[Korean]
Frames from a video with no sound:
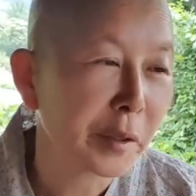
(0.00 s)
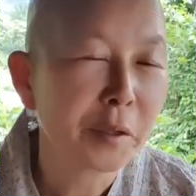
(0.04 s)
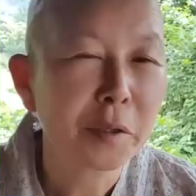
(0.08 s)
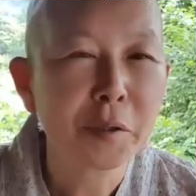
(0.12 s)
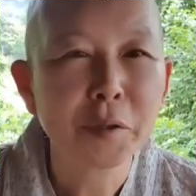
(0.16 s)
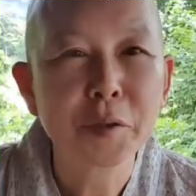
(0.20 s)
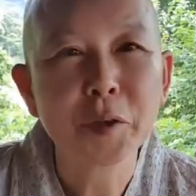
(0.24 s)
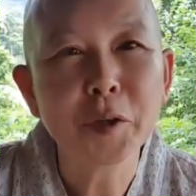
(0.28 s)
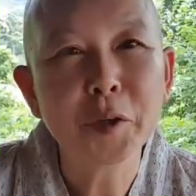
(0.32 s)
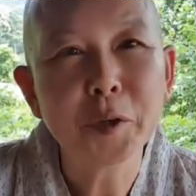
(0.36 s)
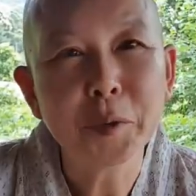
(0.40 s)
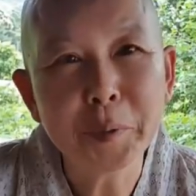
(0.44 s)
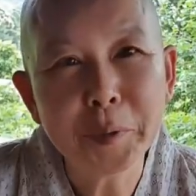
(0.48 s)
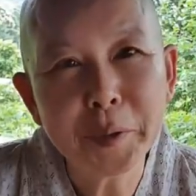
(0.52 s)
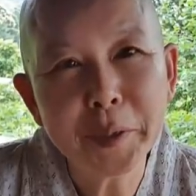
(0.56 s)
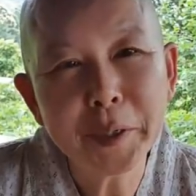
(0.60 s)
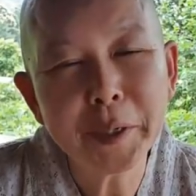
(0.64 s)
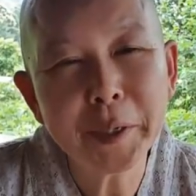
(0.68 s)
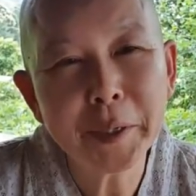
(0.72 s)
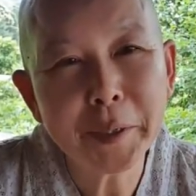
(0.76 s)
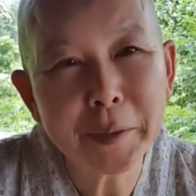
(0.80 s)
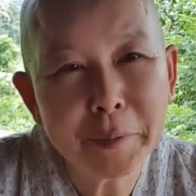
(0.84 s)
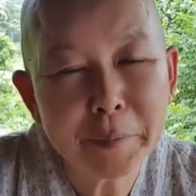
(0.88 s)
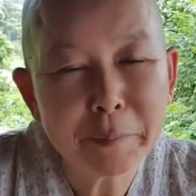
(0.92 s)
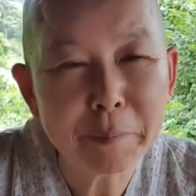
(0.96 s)
저
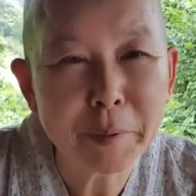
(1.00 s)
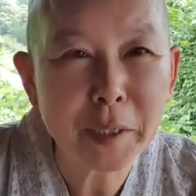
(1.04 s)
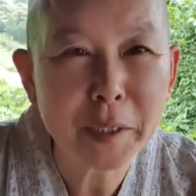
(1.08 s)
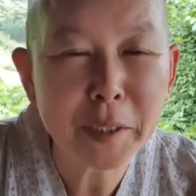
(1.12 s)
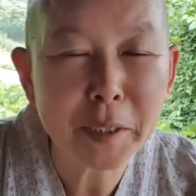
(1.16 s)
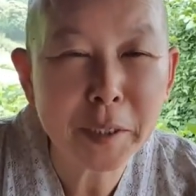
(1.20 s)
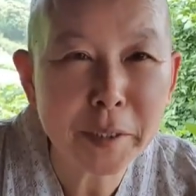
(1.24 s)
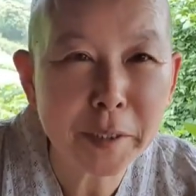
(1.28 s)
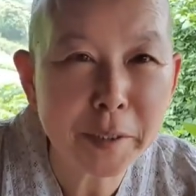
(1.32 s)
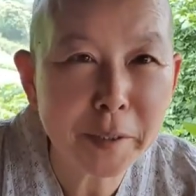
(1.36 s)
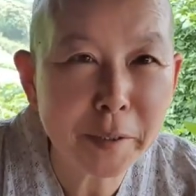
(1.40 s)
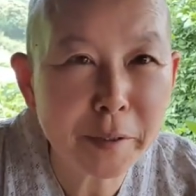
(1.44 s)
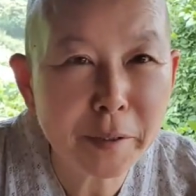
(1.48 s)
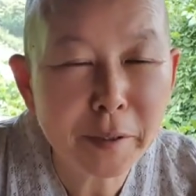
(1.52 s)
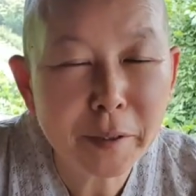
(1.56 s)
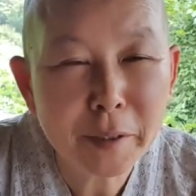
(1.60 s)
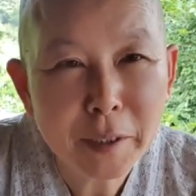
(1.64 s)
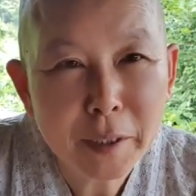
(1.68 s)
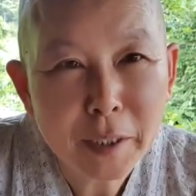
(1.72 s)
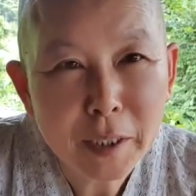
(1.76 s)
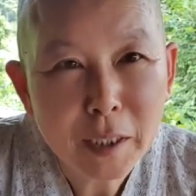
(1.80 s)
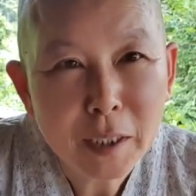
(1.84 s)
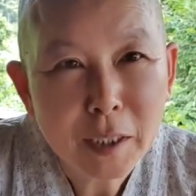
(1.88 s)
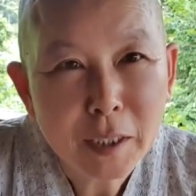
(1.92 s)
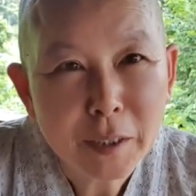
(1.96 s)
이번에 매실
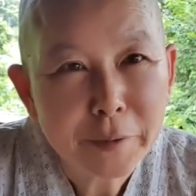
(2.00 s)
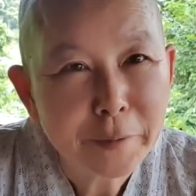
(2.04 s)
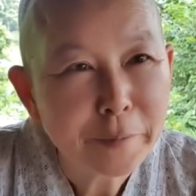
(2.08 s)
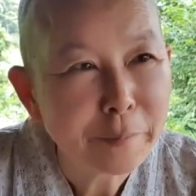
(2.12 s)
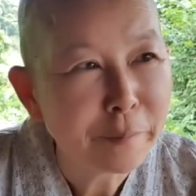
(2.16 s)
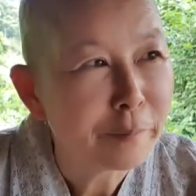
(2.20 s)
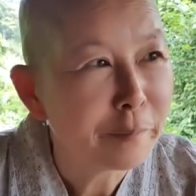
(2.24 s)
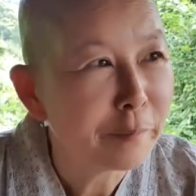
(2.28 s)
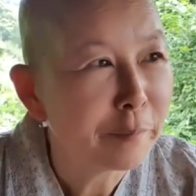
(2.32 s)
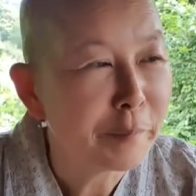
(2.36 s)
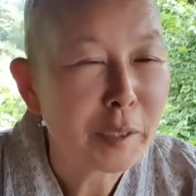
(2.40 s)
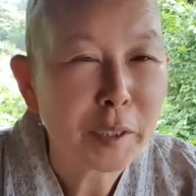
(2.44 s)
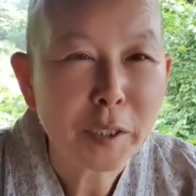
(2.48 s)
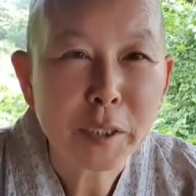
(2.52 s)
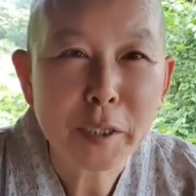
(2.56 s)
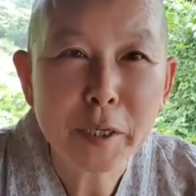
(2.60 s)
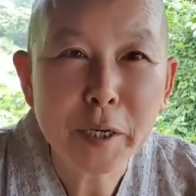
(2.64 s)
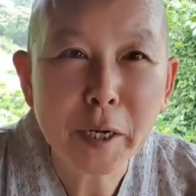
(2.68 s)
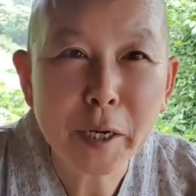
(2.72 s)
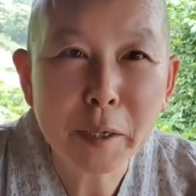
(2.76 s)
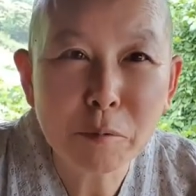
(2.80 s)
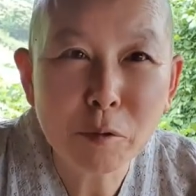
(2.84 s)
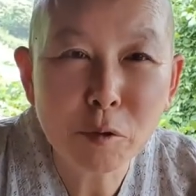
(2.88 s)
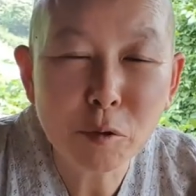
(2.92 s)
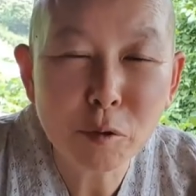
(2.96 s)

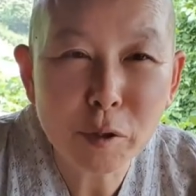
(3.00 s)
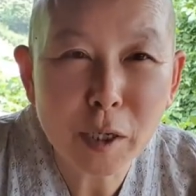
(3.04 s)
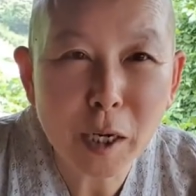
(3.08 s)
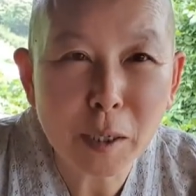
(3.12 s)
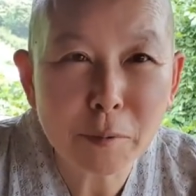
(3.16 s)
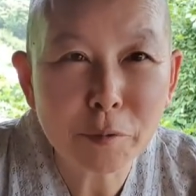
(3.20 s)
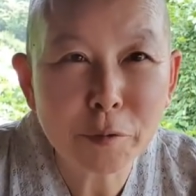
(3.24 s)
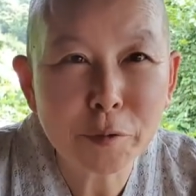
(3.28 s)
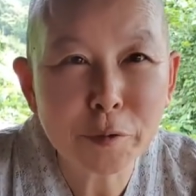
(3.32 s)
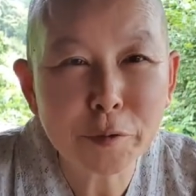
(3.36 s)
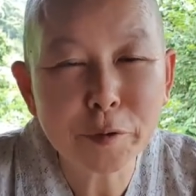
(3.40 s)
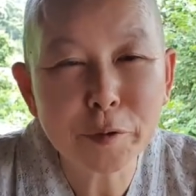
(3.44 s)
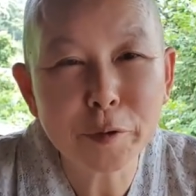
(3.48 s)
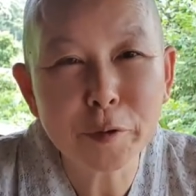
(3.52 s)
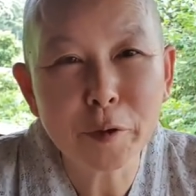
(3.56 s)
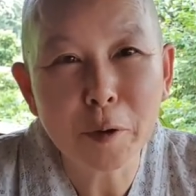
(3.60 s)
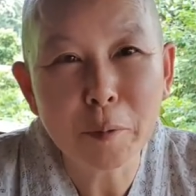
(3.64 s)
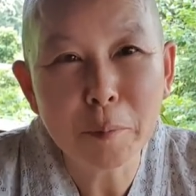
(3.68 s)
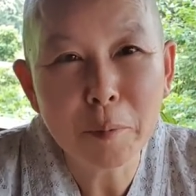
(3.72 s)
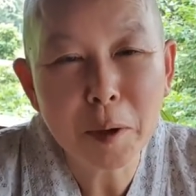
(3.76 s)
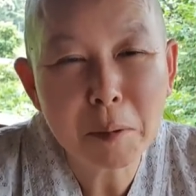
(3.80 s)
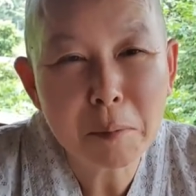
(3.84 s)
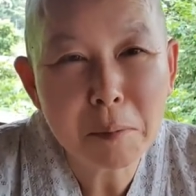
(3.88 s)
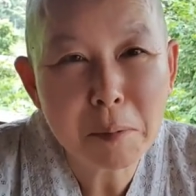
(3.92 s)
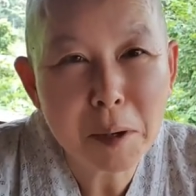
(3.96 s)
매실나무 값으로
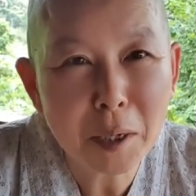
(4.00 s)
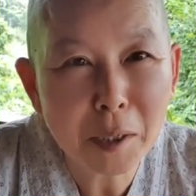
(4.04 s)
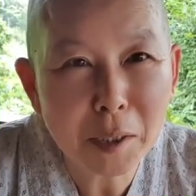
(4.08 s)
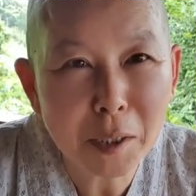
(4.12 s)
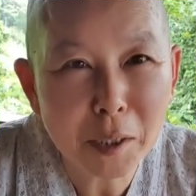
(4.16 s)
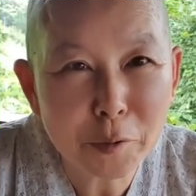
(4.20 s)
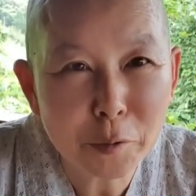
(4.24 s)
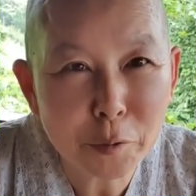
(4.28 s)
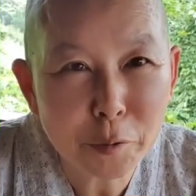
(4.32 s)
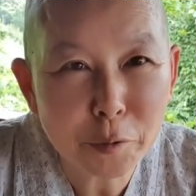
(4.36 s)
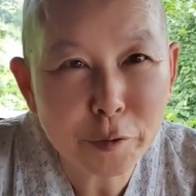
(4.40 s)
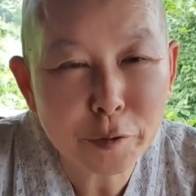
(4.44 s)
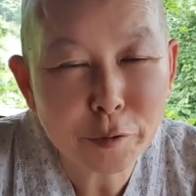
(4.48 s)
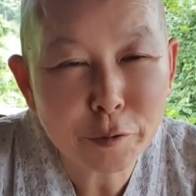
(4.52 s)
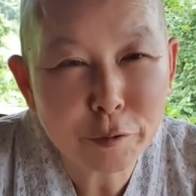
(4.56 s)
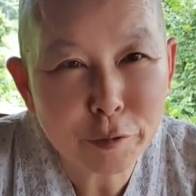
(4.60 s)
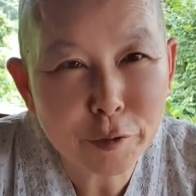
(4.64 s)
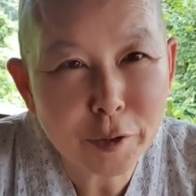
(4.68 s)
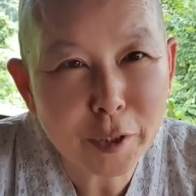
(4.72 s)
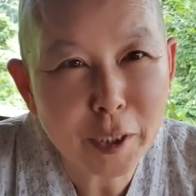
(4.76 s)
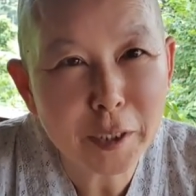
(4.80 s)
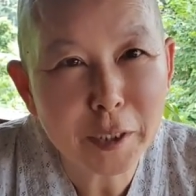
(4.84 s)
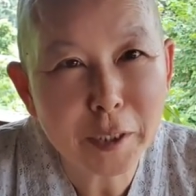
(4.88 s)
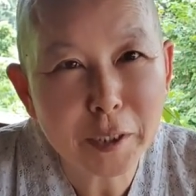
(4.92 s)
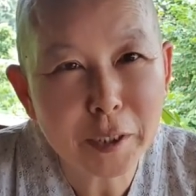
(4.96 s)
어마어마하게 돈을
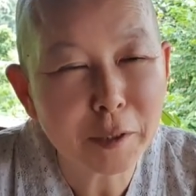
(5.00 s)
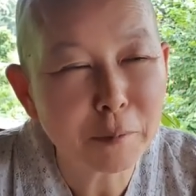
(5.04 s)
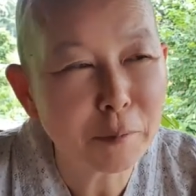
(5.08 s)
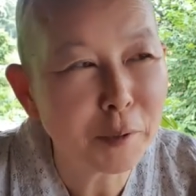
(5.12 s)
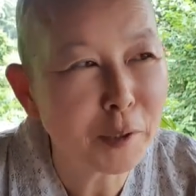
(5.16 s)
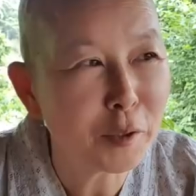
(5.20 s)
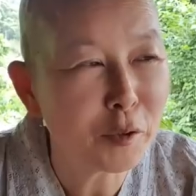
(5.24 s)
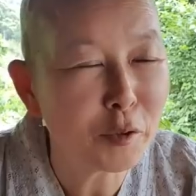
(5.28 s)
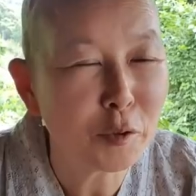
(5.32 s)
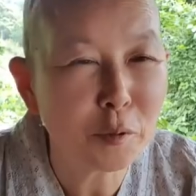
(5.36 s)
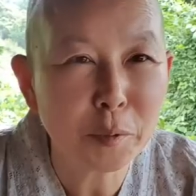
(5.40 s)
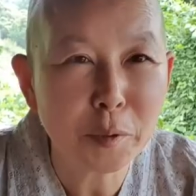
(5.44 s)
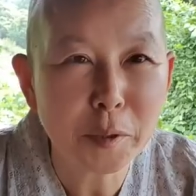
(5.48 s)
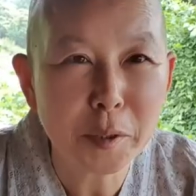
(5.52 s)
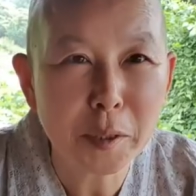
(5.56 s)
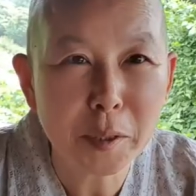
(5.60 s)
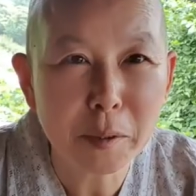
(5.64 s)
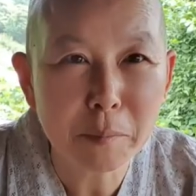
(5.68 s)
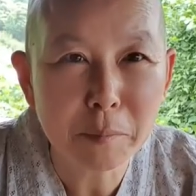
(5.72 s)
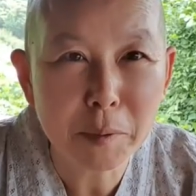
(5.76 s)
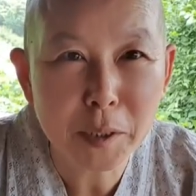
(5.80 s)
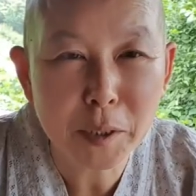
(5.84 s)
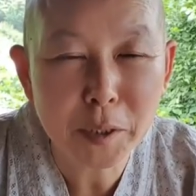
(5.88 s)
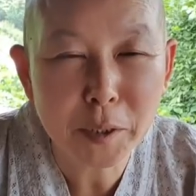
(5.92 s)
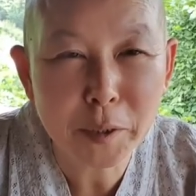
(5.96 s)
투자했지만 이번에
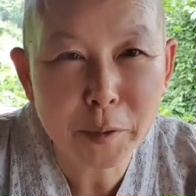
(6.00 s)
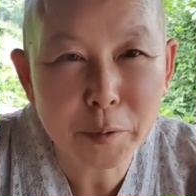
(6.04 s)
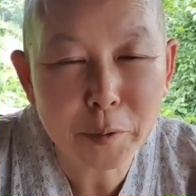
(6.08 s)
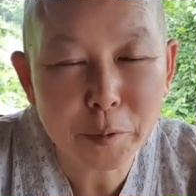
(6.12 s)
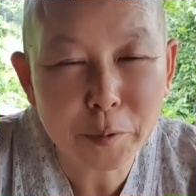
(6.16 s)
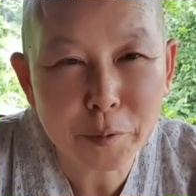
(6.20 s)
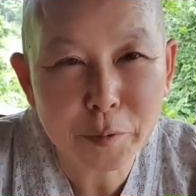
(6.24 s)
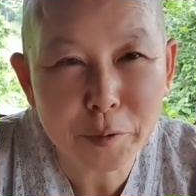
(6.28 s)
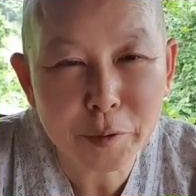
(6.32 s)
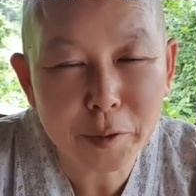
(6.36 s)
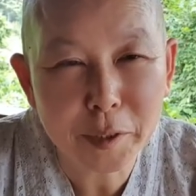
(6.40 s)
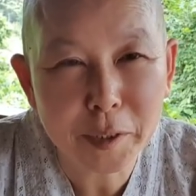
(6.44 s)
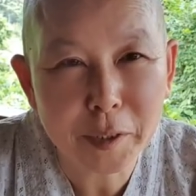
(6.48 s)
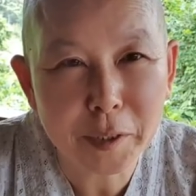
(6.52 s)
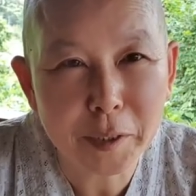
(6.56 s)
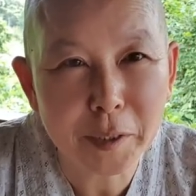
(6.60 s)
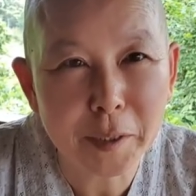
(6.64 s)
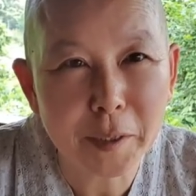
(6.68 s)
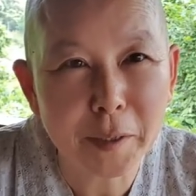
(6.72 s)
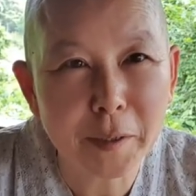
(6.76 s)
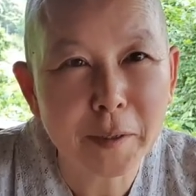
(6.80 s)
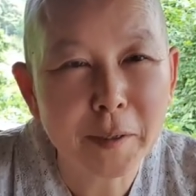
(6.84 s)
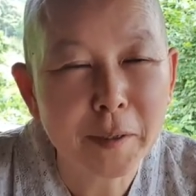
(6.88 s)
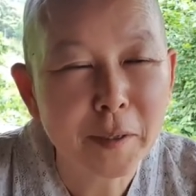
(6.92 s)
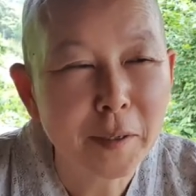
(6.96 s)
매실로서
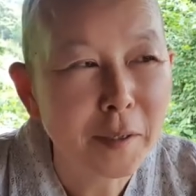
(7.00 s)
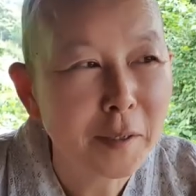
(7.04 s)
제가